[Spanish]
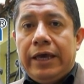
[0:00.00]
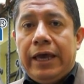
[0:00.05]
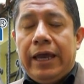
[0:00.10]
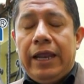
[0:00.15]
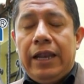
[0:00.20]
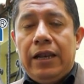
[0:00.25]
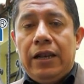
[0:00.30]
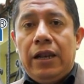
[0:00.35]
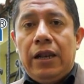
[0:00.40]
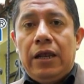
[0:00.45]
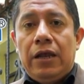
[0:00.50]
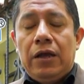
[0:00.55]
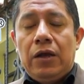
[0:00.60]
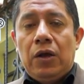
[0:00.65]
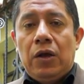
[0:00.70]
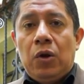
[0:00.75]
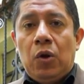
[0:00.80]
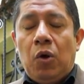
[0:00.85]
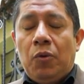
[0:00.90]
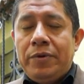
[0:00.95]
él
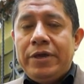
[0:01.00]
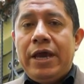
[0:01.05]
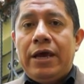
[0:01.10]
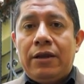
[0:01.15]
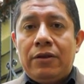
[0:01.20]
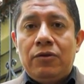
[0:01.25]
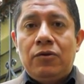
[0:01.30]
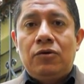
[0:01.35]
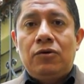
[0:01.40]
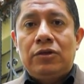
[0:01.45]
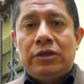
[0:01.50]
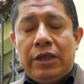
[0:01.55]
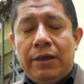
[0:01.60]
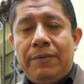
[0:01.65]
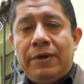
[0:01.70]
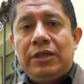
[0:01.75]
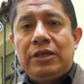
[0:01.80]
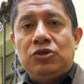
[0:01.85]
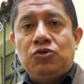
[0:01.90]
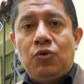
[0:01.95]
gobierno de
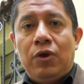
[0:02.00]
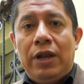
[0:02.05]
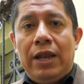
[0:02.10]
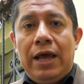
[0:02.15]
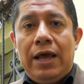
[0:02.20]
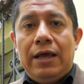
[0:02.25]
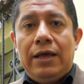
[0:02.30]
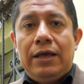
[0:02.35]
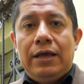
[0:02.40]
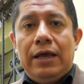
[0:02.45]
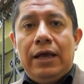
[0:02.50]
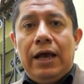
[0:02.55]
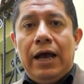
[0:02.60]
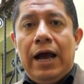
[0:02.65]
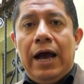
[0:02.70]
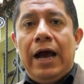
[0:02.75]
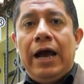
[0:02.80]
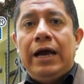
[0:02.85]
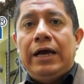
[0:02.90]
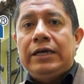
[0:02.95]
Venezuela
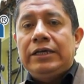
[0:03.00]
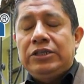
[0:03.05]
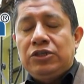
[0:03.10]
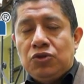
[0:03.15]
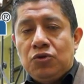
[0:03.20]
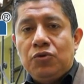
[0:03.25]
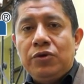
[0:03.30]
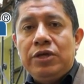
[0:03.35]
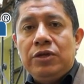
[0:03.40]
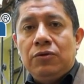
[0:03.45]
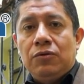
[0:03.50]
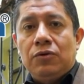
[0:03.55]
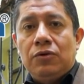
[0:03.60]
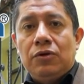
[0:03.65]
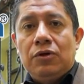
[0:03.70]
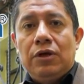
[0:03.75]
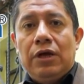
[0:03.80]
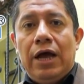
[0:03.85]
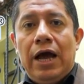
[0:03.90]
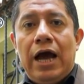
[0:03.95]
ha instruido
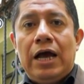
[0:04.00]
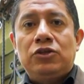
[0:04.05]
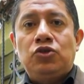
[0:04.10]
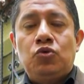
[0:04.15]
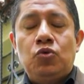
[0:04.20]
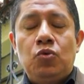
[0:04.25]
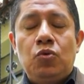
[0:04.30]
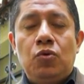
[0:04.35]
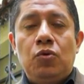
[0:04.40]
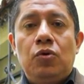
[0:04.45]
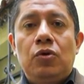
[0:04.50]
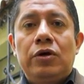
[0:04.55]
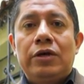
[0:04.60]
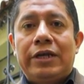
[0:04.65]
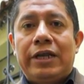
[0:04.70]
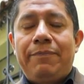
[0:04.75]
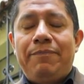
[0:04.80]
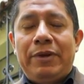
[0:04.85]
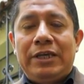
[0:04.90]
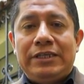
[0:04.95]
a su
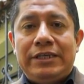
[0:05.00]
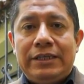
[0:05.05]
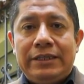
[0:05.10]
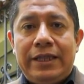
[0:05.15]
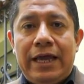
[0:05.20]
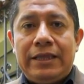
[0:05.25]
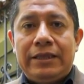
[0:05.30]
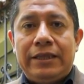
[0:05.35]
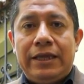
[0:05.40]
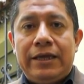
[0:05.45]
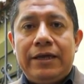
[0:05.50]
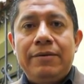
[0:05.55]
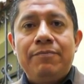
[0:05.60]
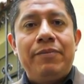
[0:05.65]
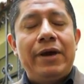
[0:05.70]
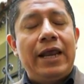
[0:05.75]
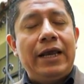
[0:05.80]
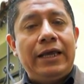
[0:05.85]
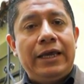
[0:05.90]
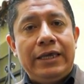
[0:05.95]
representante
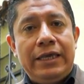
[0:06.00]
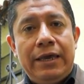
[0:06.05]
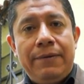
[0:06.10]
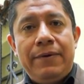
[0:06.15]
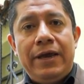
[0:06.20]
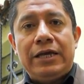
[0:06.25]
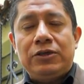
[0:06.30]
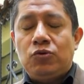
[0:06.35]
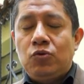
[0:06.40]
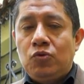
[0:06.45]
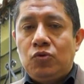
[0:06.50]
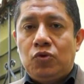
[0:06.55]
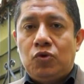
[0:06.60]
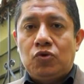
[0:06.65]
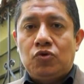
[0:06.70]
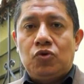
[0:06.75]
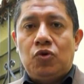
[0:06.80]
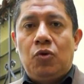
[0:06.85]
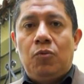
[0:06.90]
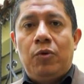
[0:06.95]
para que lleve
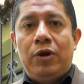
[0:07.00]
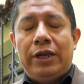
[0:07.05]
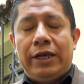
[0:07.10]
asuntos como